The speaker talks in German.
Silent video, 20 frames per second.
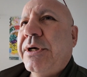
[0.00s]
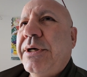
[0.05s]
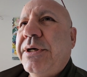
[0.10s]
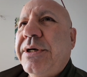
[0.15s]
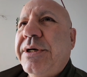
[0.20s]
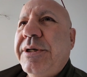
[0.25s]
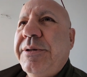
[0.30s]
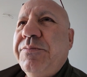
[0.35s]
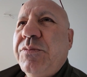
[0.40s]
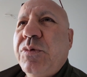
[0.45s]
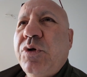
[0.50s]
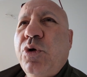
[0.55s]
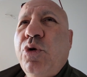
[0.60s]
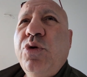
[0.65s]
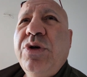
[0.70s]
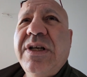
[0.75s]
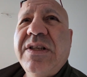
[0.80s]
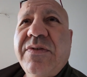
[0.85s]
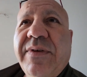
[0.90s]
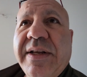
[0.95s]
Äh,
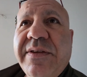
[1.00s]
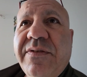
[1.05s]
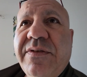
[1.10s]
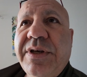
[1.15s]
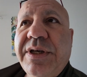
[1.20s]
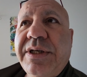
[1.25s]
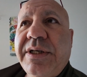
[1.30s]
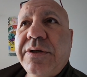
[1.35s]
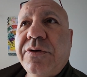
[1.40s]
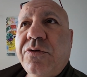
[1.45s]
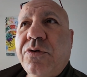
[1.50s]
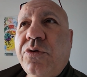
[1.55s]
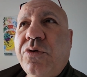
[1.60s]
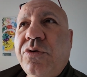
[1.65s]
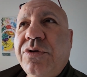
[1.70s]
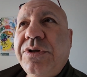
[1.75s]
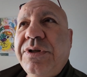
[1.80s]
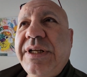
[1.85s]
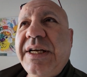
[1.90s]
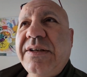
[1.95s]
120
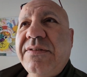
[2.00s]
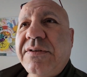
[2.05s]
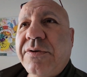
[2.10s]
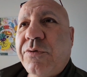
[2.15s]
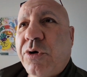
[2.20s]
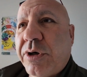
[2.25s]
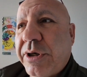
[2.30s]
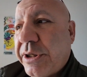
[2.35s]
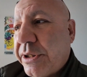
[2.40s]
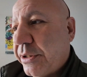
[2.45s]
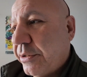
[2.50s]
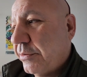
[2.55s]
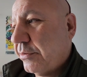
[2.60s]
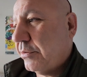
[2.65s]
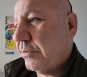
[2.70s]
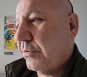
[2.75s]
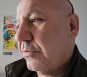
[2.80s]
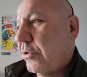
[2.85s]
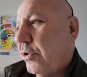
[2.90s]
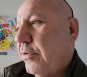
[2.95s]
und nächste Woche
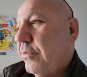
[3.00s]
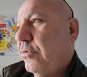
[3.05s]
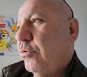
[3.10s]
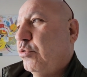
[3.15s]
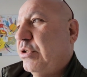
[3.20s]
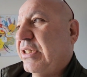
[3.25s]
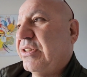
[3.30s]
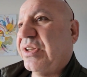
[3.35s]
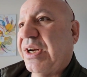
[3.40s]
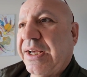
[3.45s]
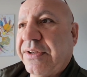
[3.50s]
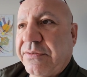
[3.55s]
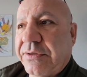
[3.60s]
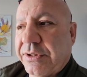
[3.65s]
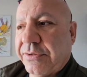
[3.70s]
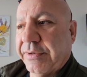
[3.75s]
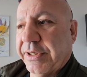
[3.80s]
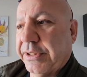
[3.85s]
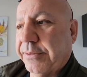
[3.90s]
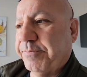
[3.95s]
soll es
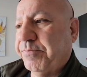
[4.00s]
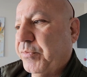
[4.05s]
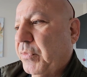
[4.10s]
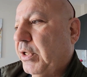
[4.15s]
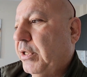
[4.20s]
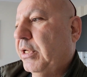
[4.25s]
130 werden.